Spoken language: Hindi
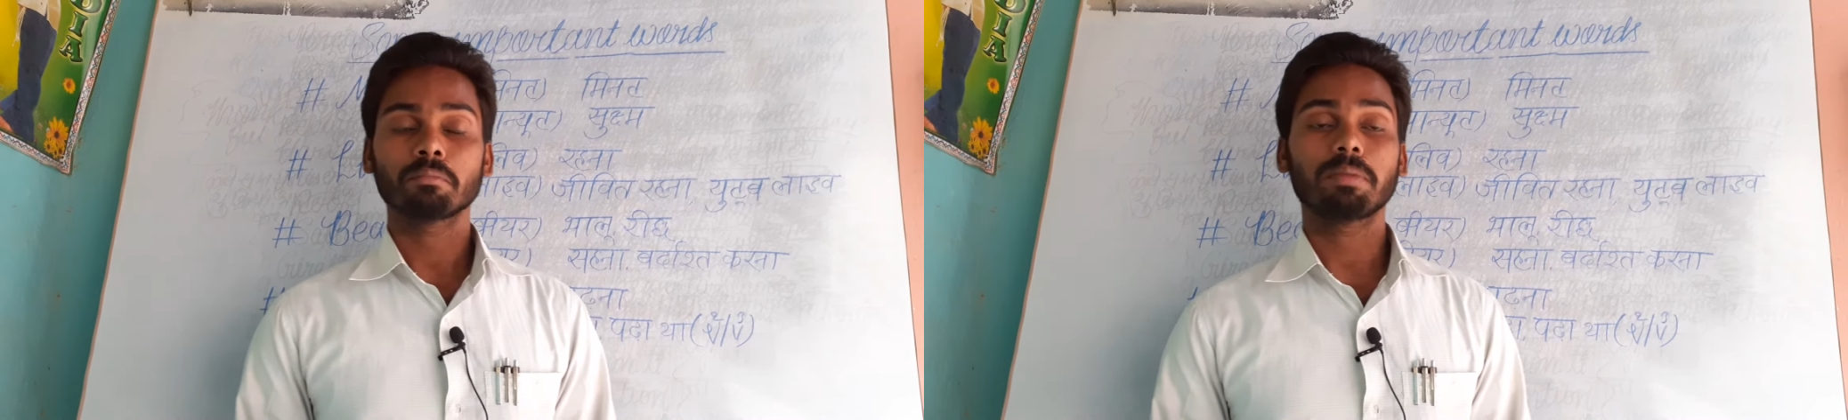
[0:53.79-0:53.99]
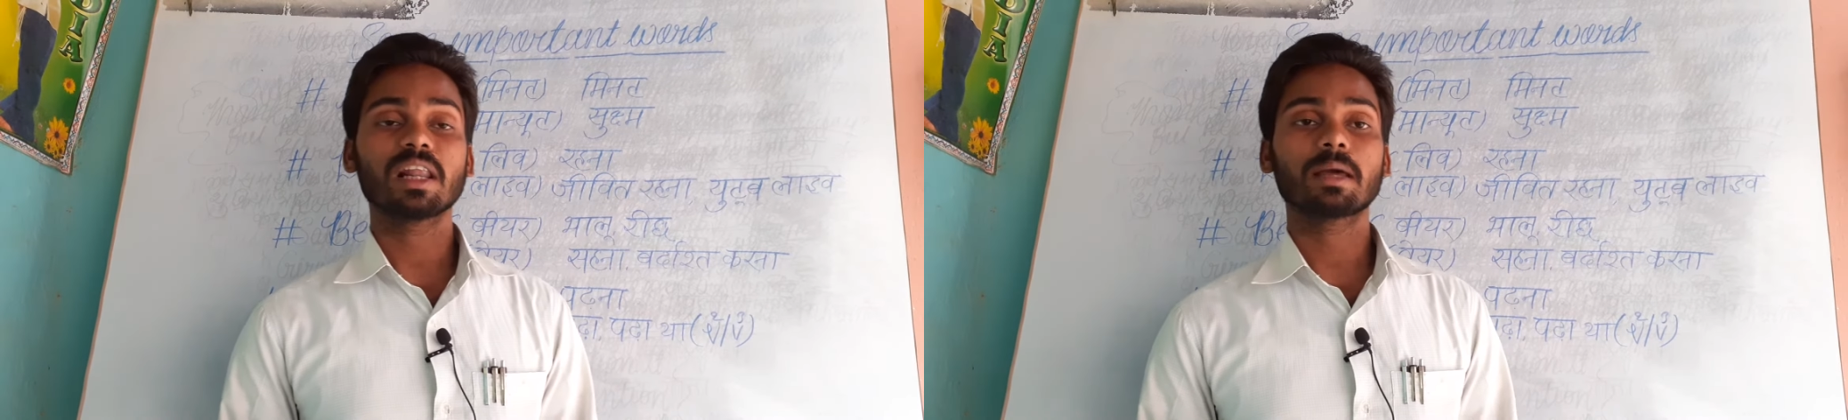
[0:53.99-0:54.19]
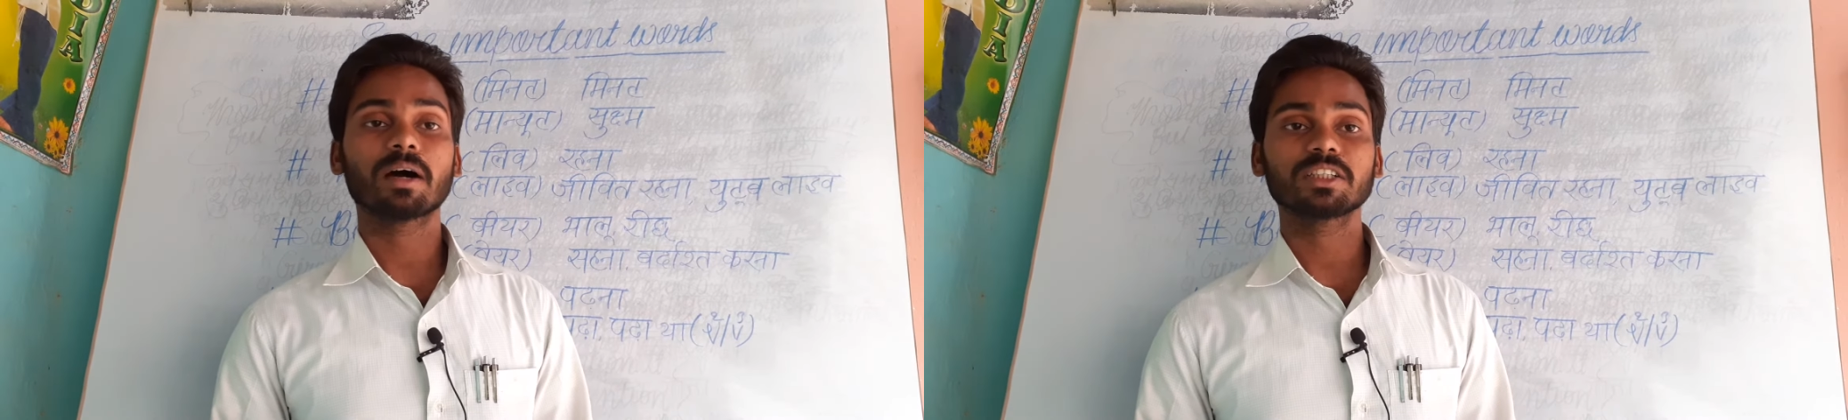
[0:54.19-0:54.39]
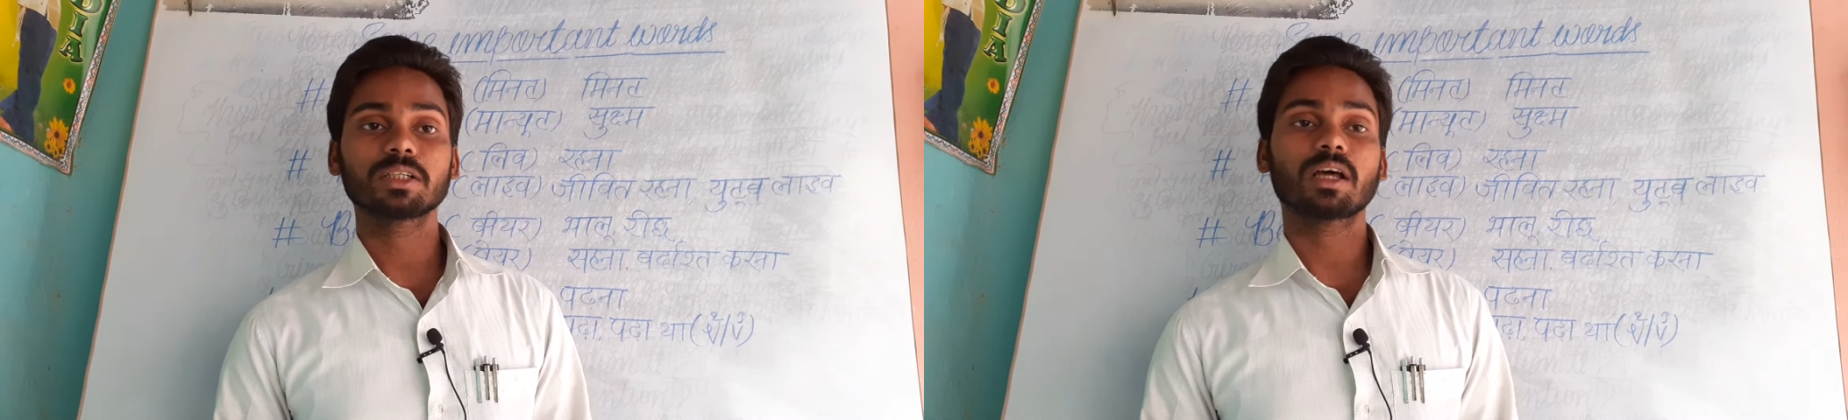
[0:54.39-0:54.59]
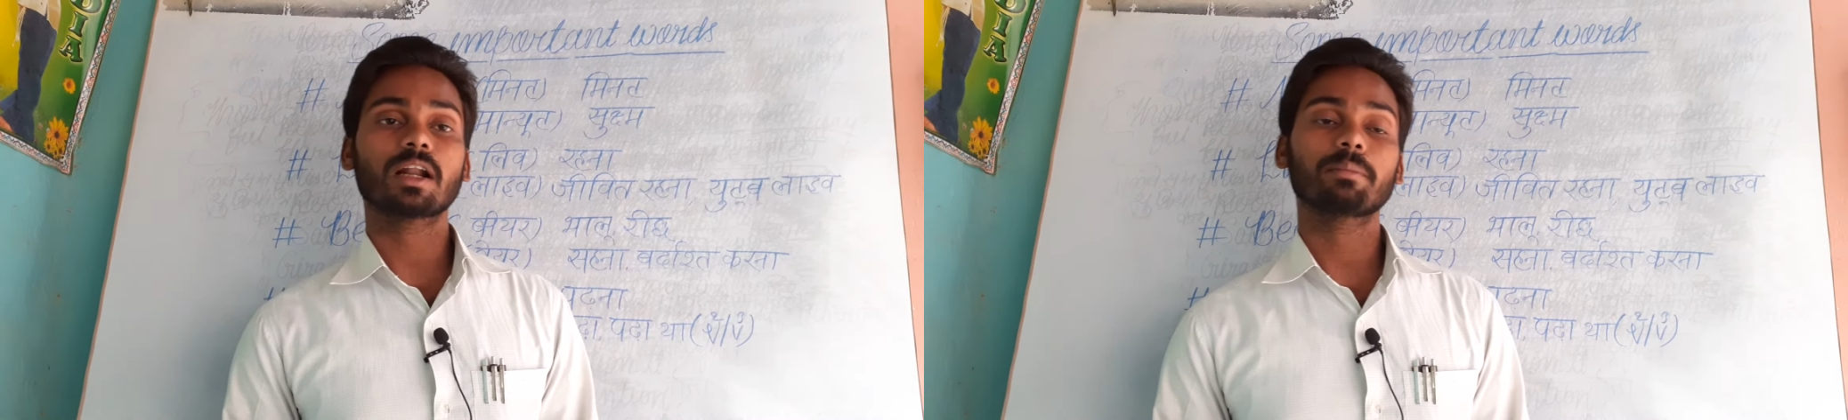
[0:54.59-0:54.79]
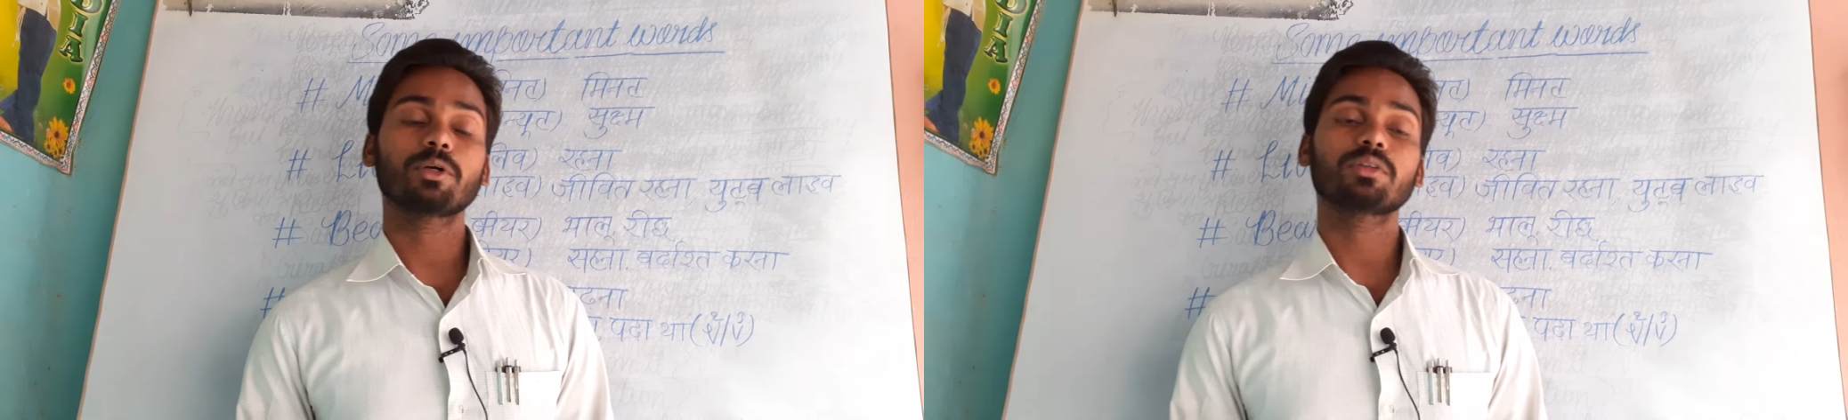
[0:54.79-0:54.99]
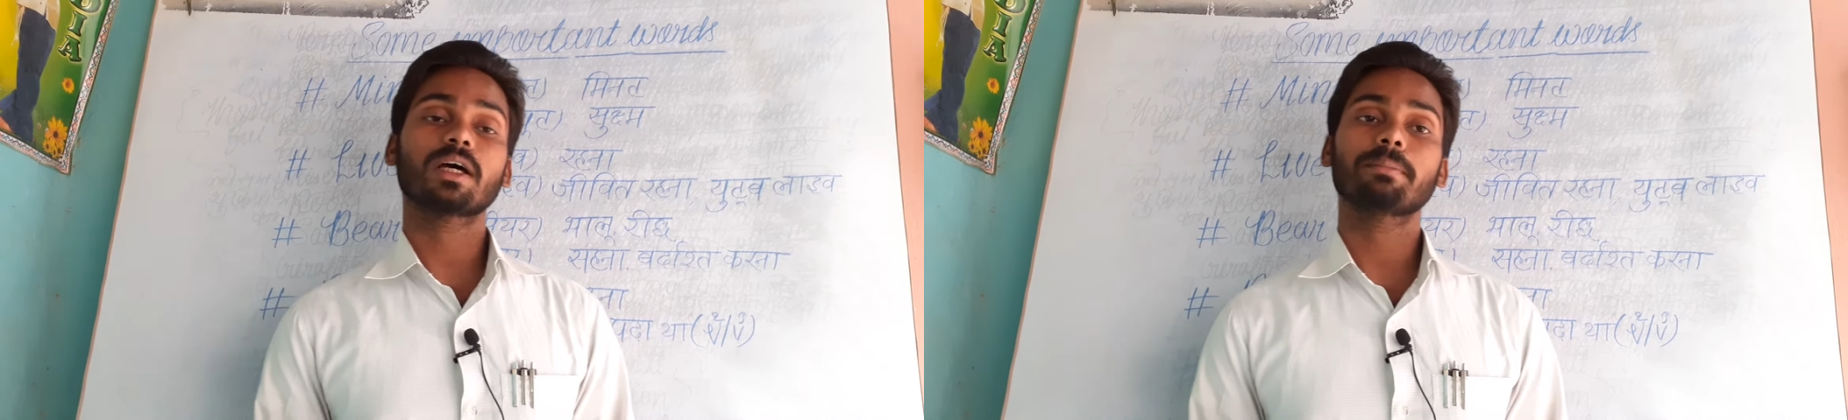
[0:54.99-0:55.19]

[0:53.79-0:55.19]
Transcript: बल्लेबाजी करना भी होता